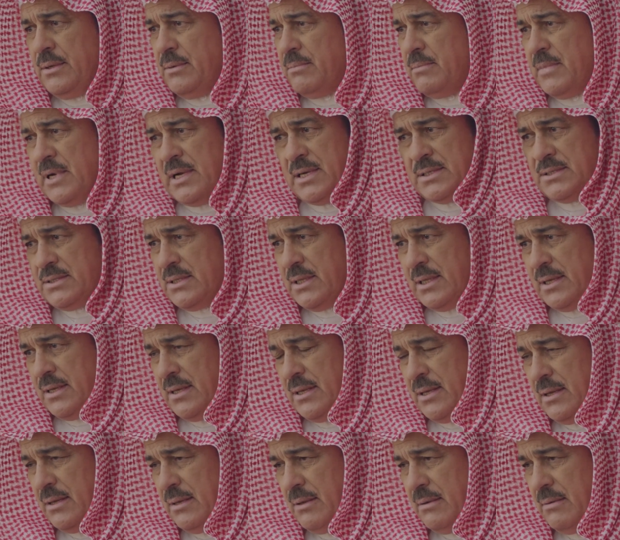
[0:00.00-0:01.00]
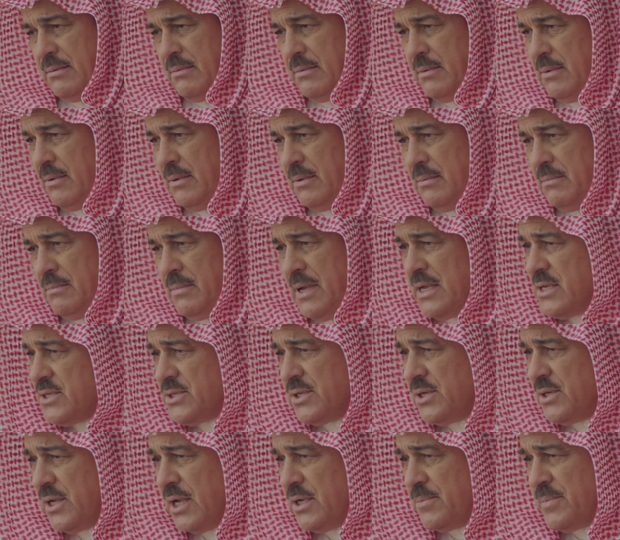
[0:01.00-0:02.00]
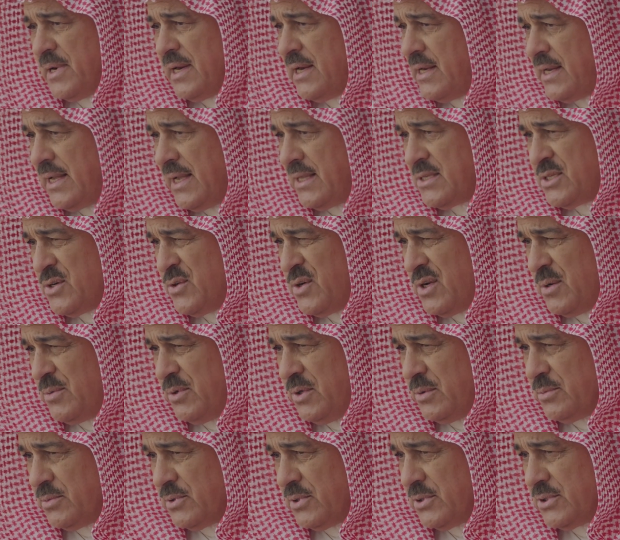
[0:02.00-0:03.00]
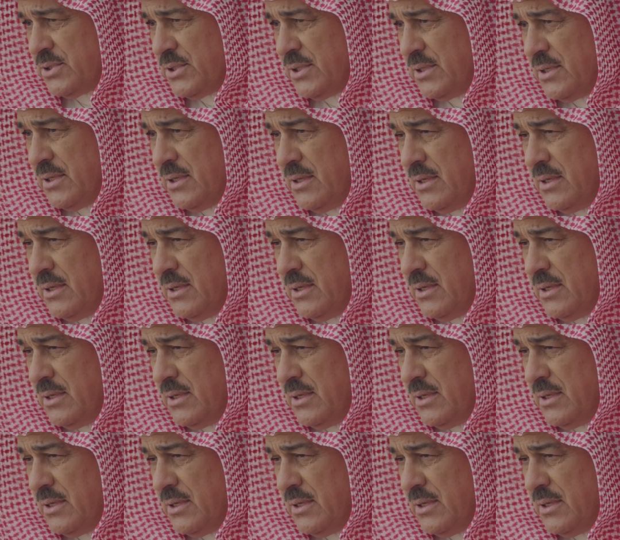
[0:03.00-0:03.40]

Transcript: ماجدة ما يصير يا يبا اللي قاعد تسوينه بعمرك